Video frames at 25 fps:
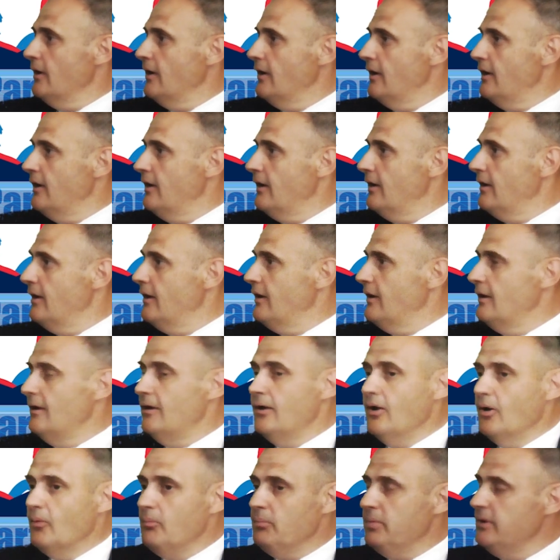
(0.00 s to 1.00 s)
euh,
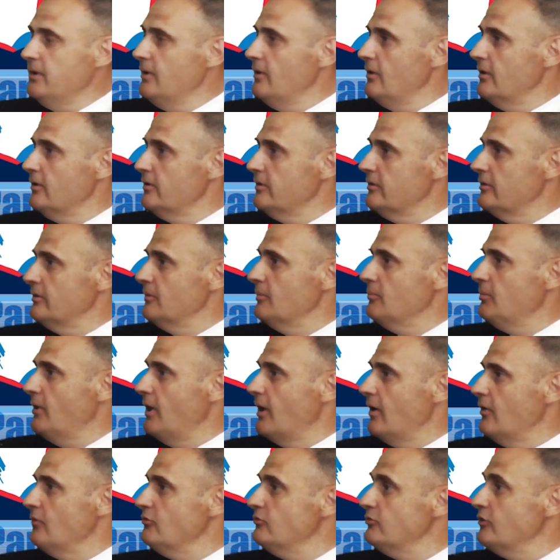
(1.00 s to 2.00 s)
leur pilote
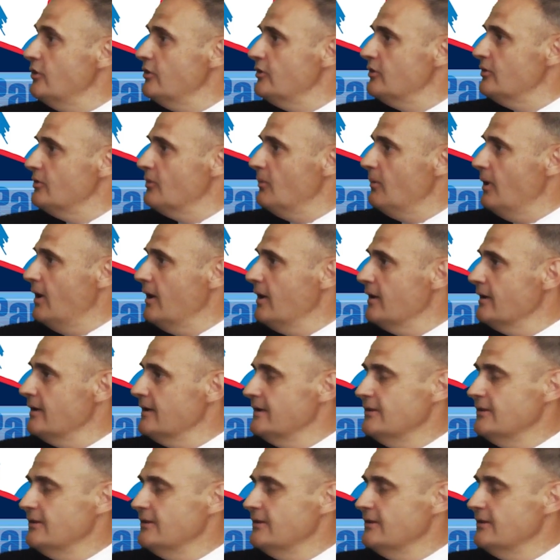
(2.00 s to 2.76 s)
par un vote, quoi.